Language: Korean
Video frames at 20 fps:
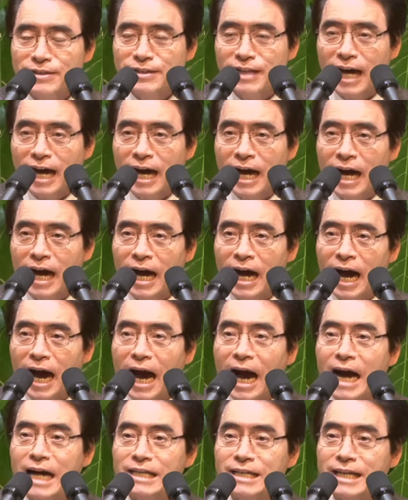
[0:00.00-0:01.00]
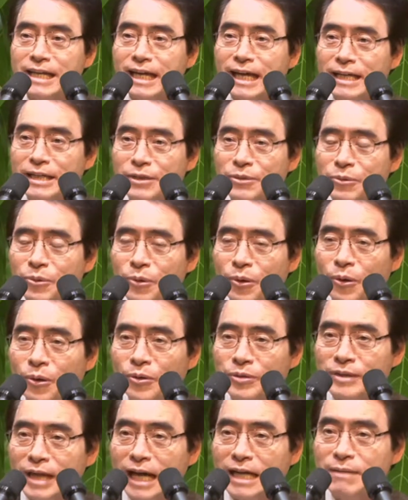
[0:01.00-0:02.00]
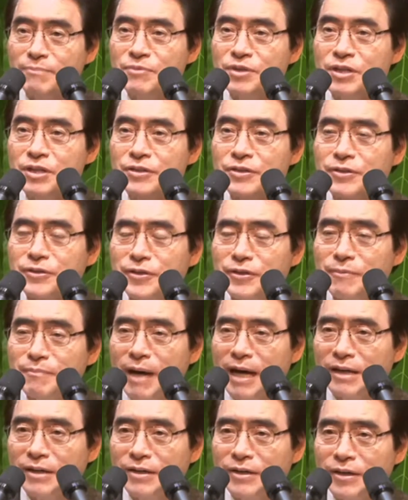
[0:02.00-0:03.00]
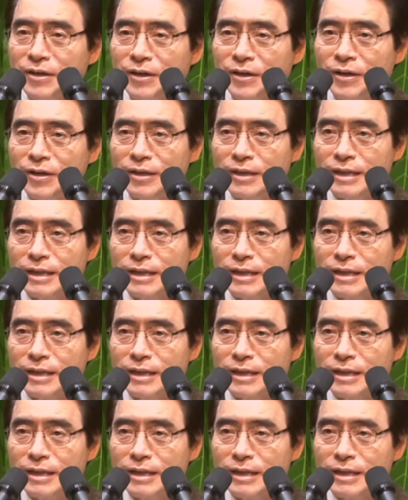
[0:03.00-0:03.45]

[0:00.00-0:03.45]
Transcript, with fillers: 다 한계가 있고 사람들이 경험한 거,